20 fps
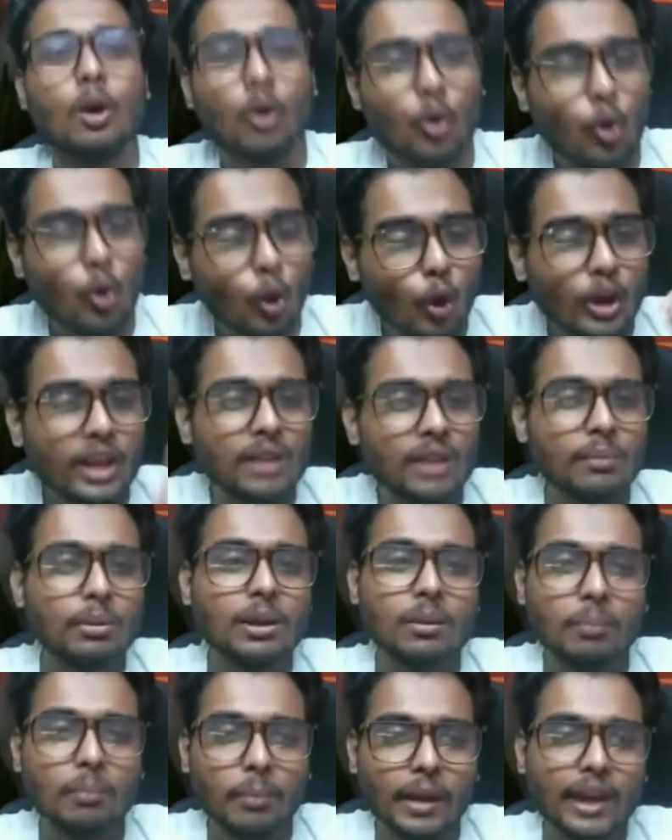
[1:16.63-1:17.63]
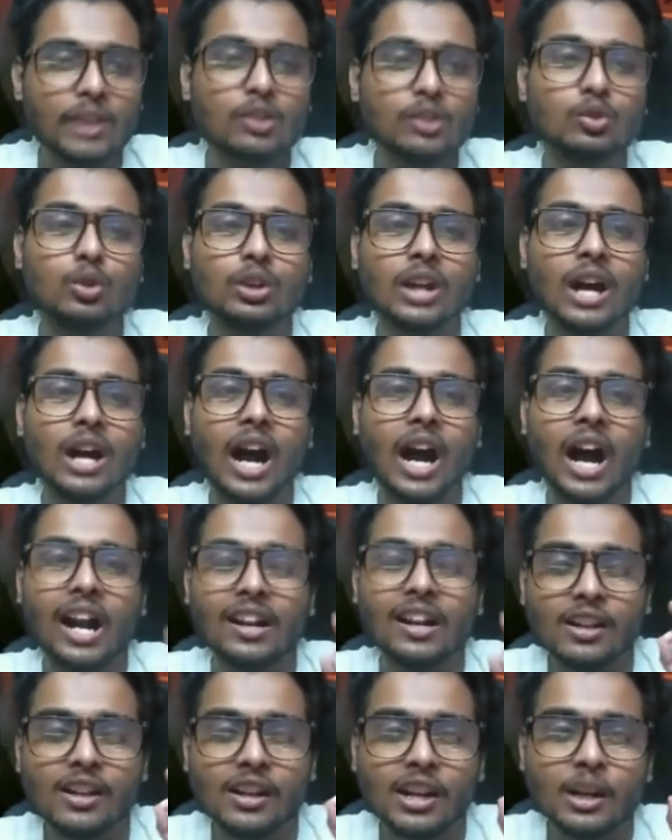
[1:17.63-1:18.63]
कोई भी बेस होना
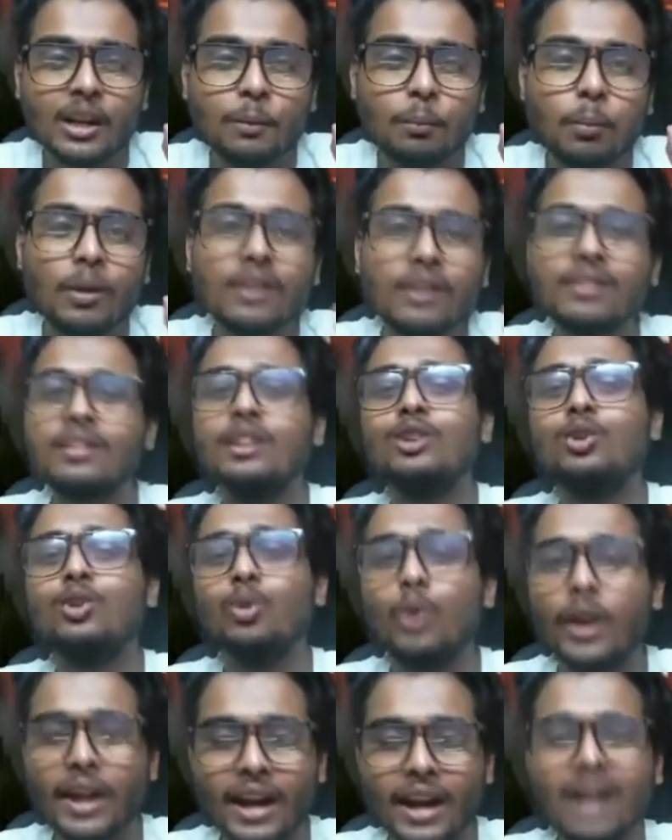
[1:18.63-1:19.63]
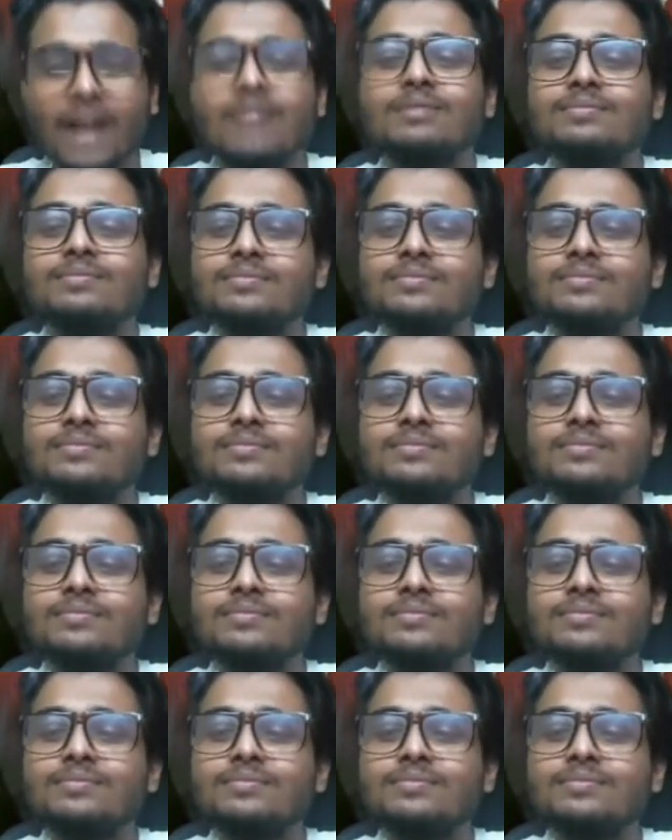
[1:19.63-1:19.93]
हंड्रेड परसेंट उड़ेगा